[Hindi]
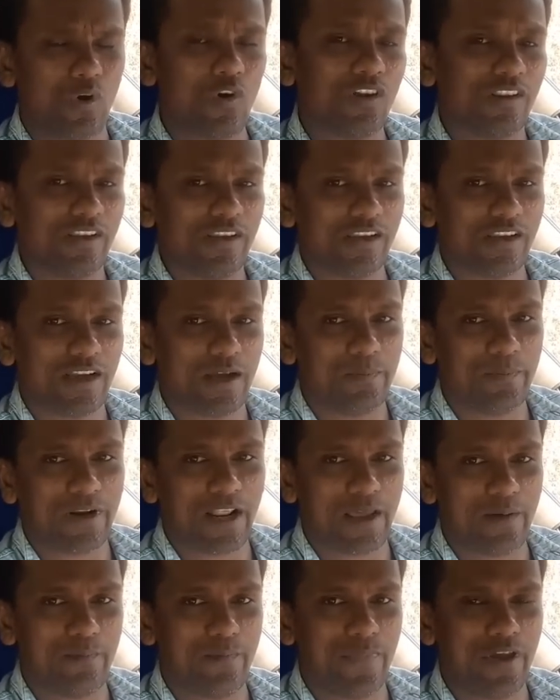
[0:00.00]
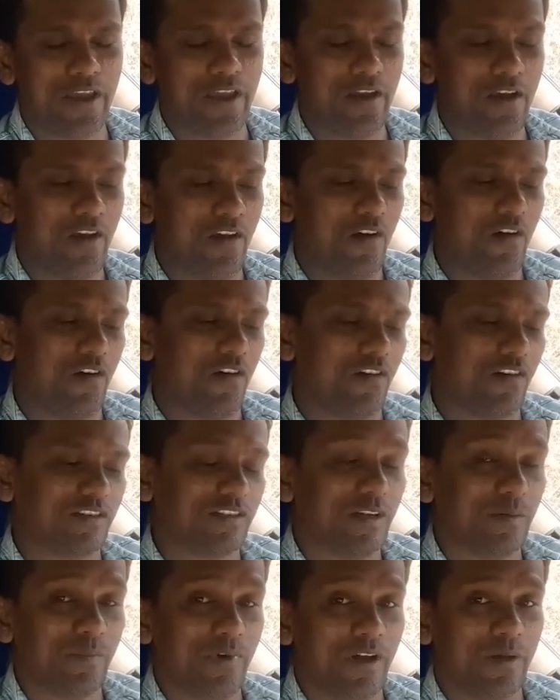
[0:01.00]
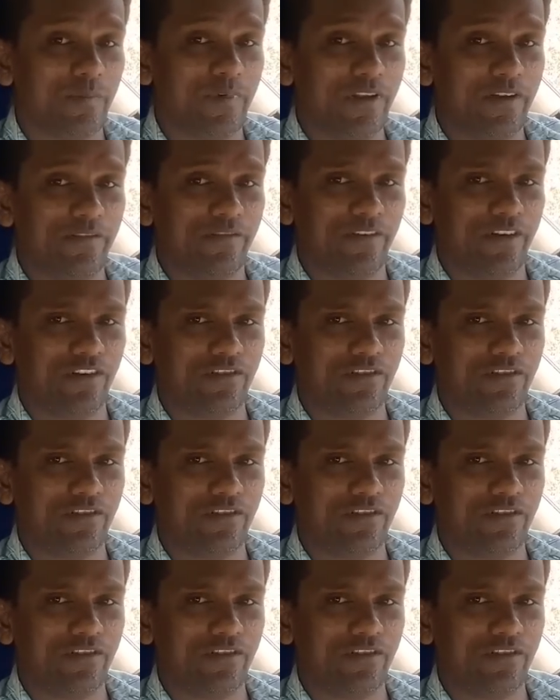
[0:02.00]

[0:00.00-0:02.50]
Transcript: बहुत ही कम टाइम में और जब हमने